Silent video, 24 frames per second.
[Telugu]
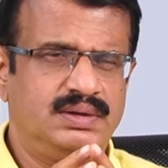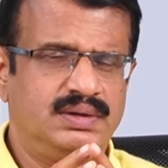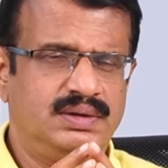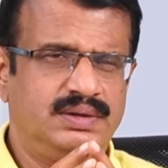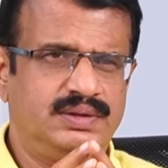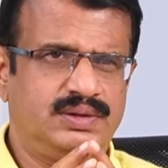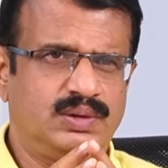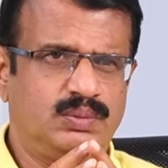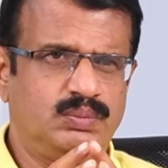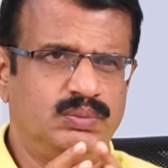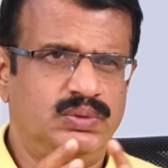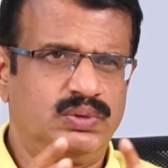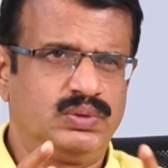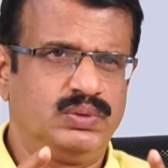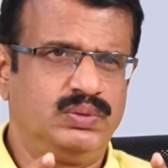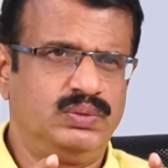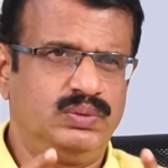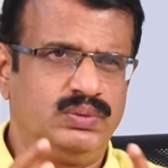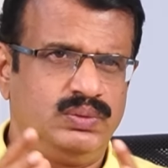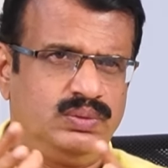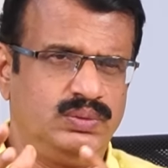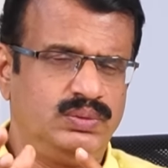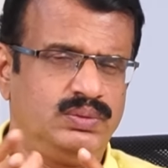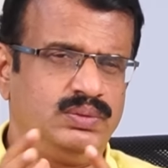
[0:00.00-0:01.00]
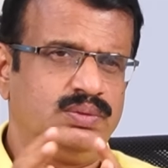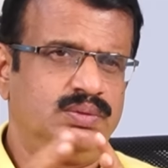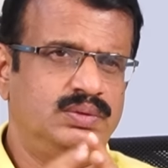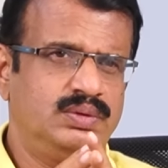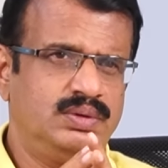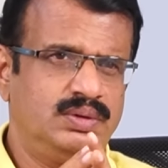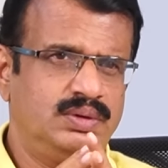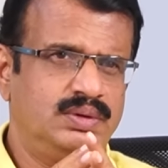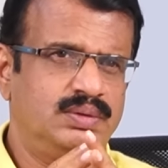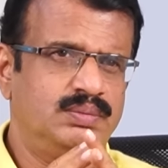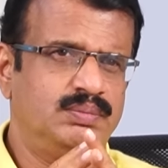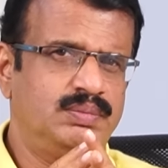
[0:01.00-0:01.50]
ఇంతకుముందు
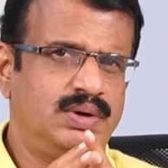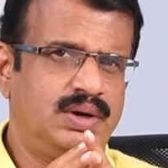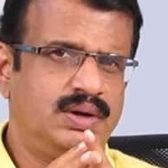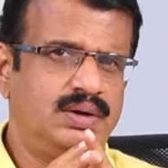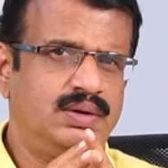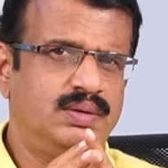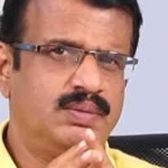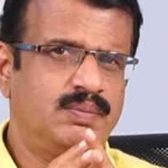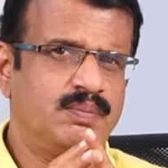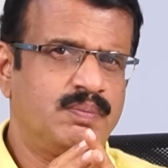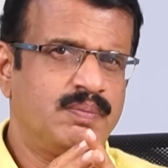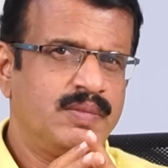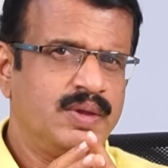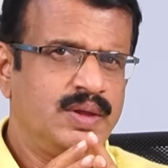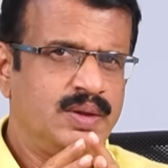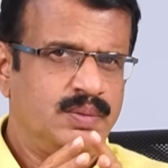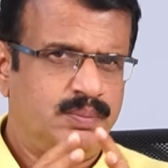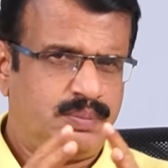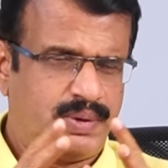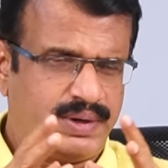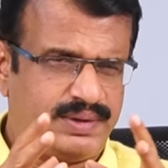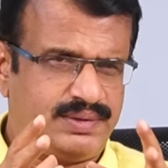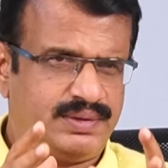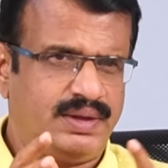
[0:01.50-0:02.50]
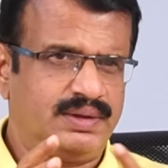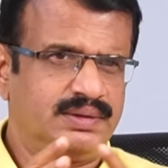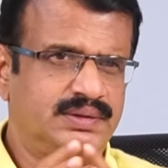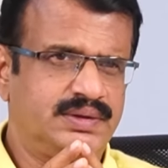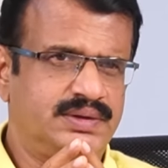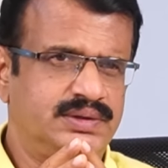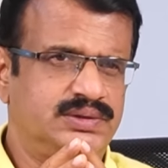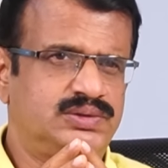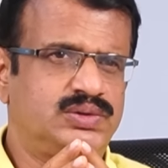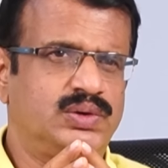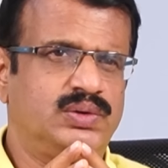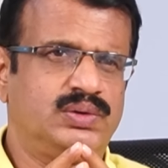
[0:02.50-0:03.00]
మన ప్రశాంత్
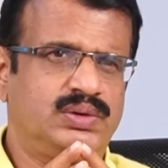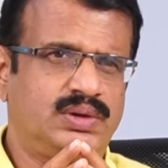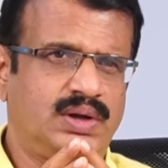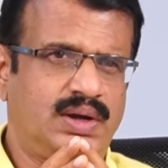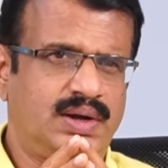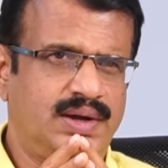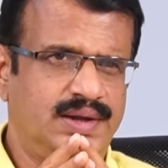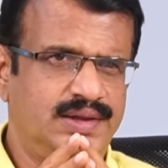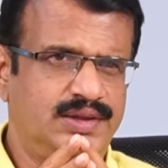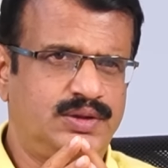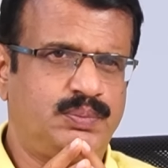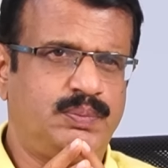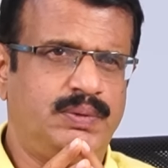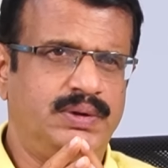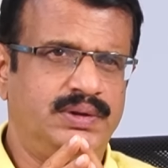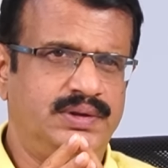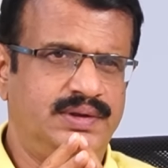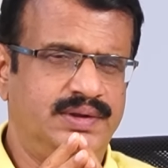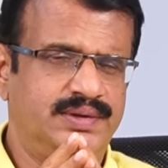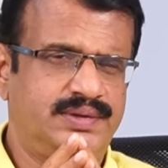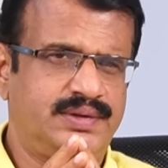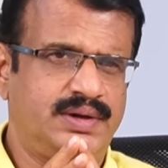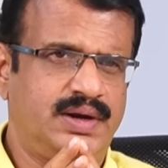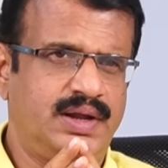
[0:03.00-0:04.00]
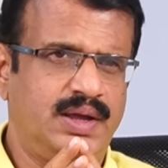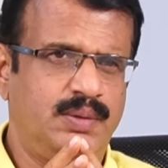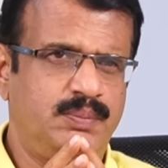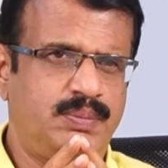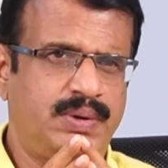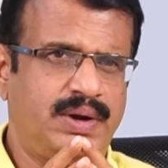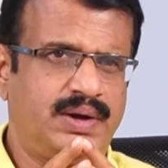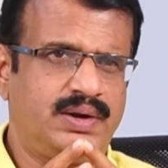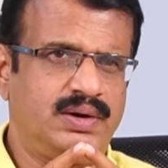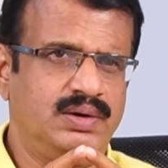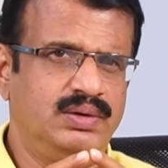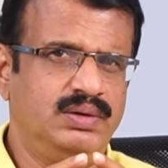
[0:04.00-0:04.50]
కిషోర్తో కలిసి పనిచేశాడు
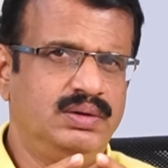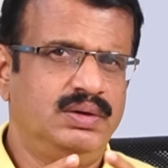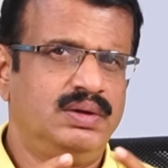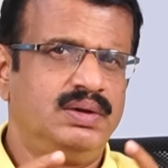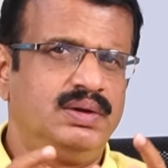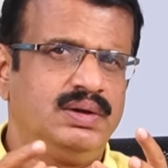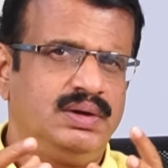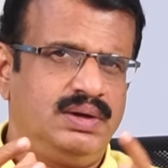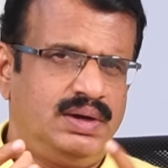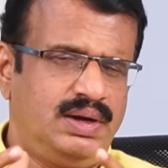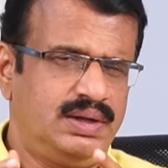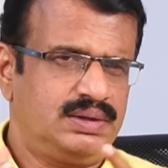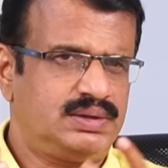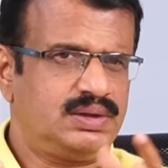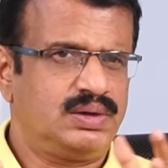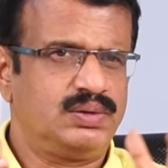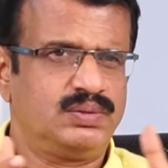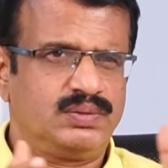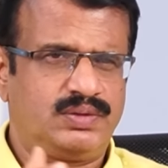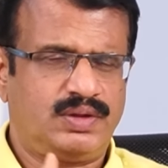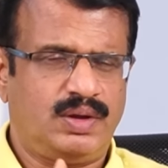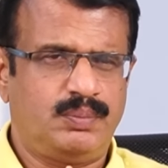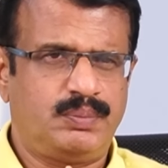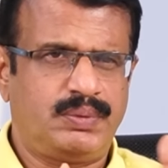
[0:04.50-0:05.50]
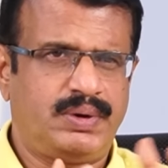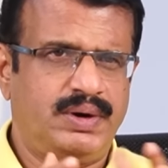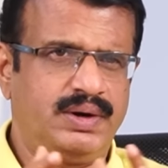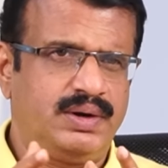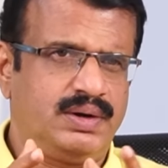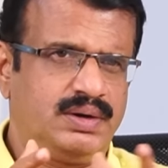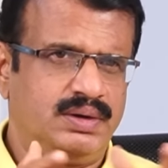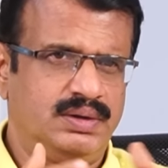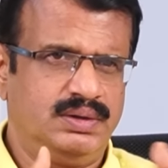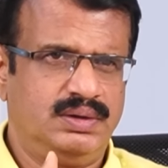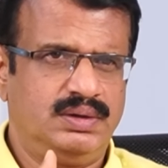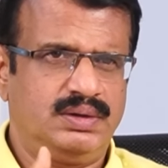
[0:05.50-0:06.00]
ఐపాక్లో అతను
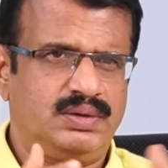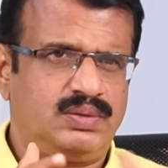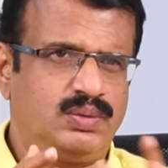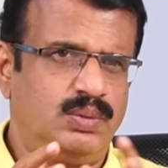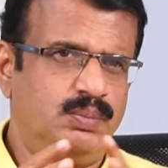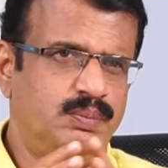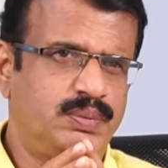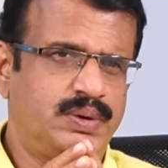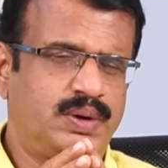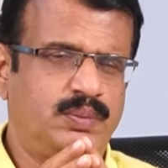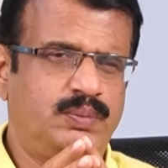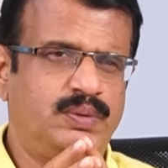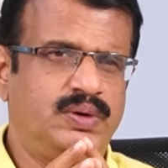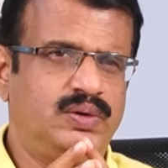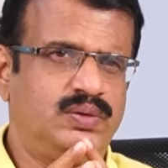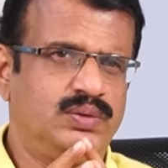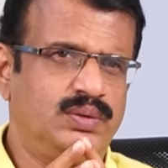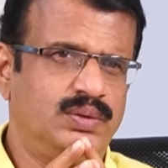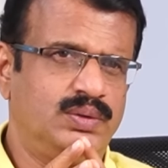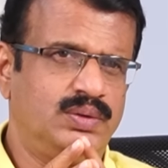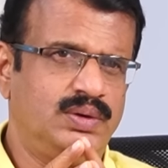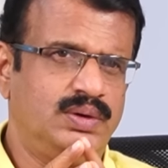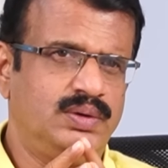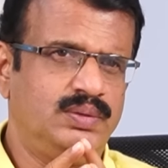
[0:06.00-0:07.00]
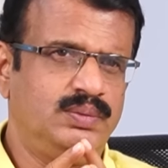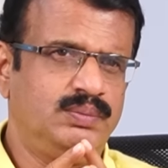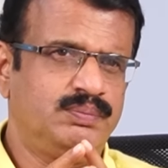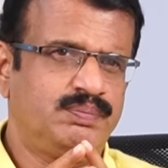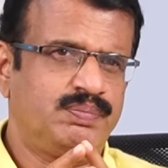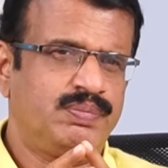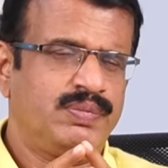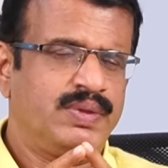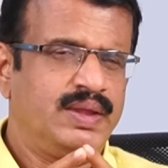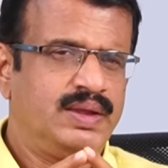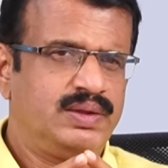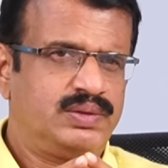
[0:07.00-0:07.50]
సపరేట్ కుంపటి పెట్టుకున్నాడు
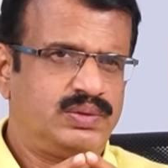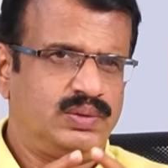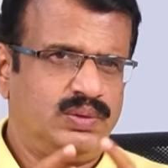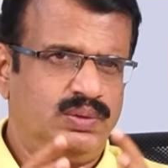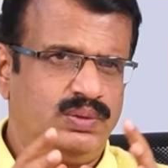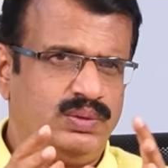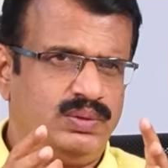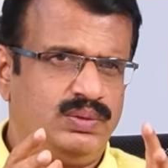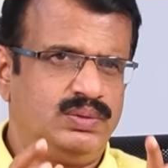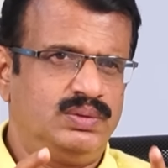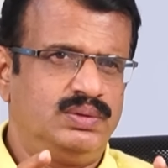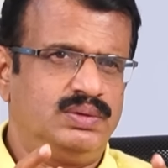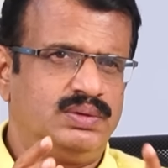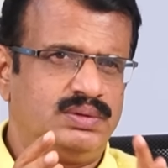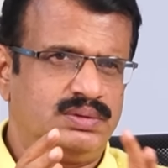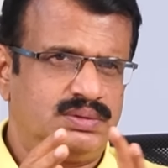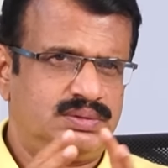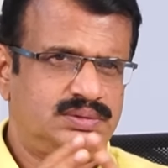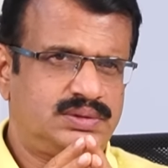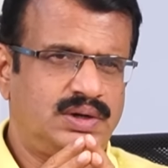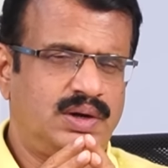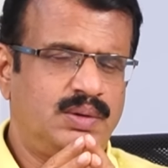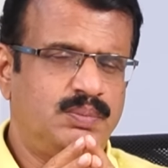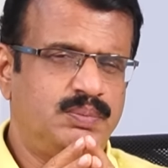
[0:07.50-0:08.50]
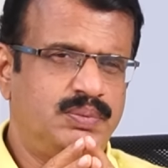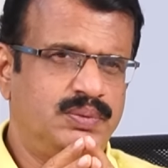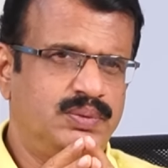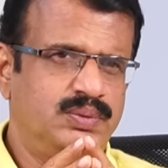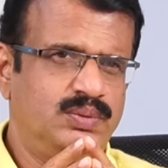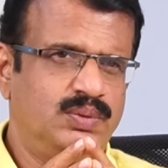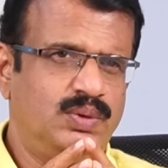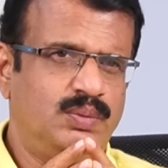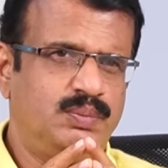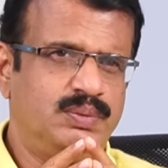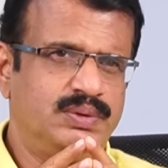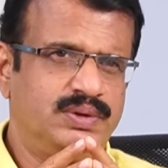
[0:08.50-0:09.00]
సో షాపు
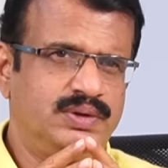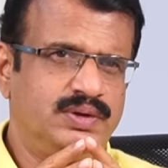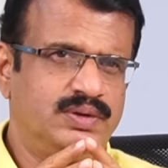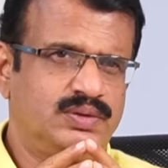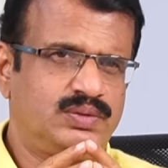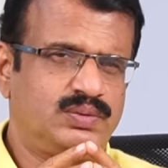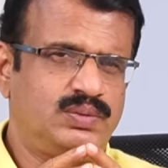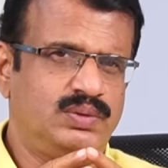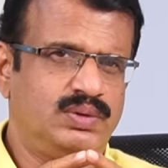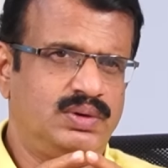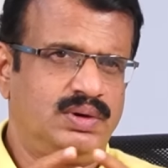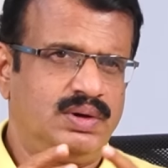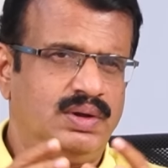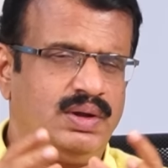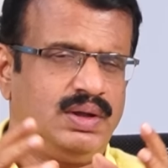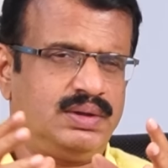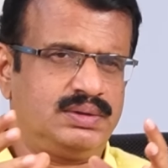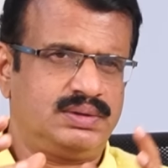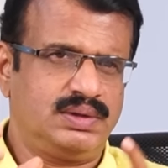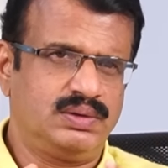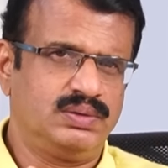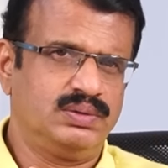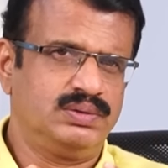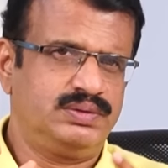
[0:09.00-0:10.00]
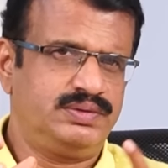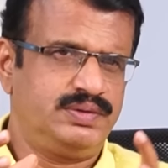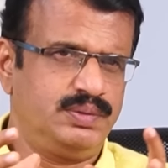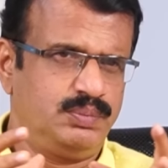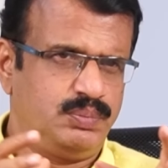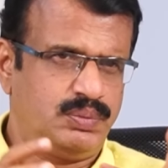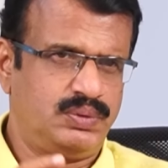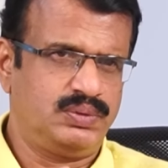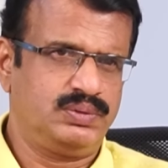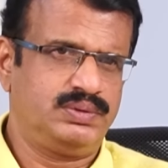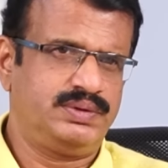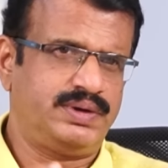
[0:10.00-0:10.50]
ఓపెన్ చేసుకున్నాడు అతను వచ్చి
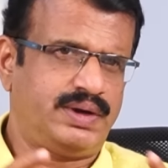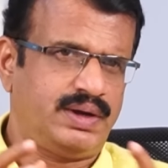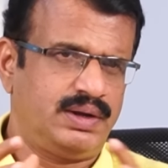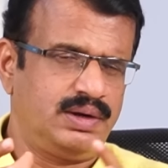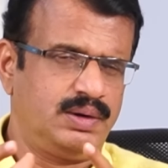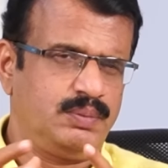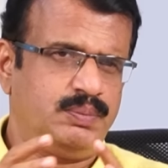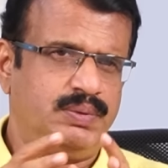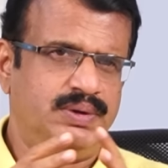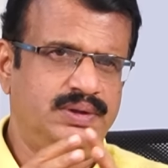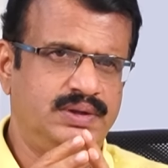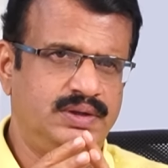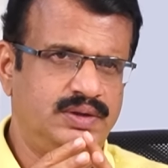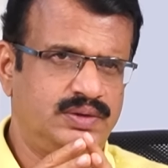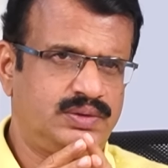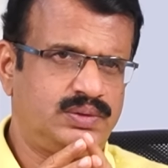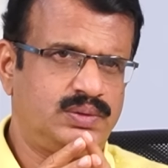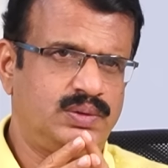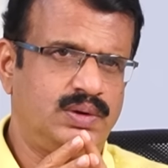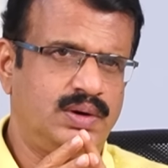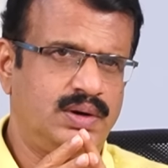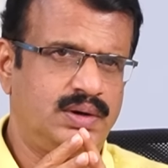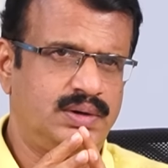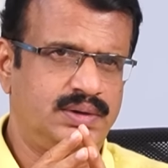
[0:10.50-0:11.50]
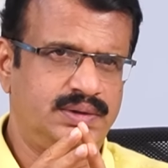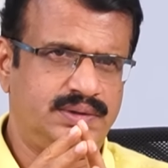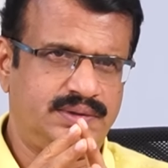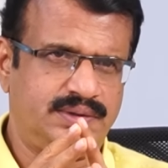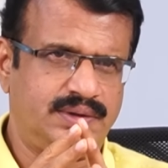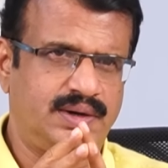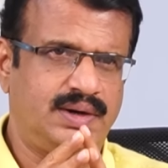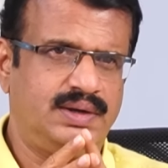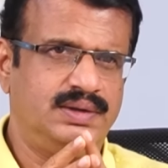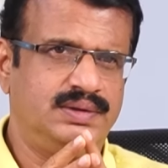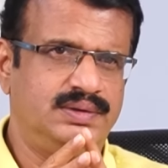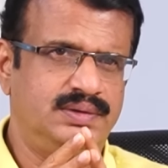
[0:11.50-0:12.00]
ఇప్పుడు జగన్కి పనిచేస్తున్నాడు
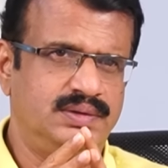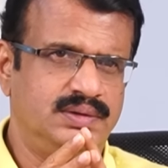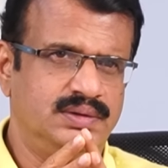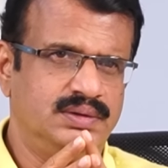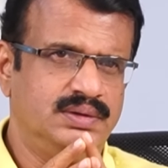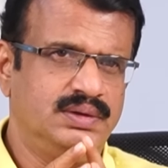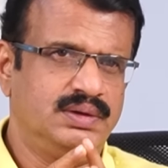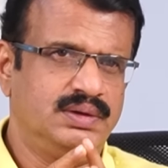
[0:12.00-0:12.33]
రిషిరాజ్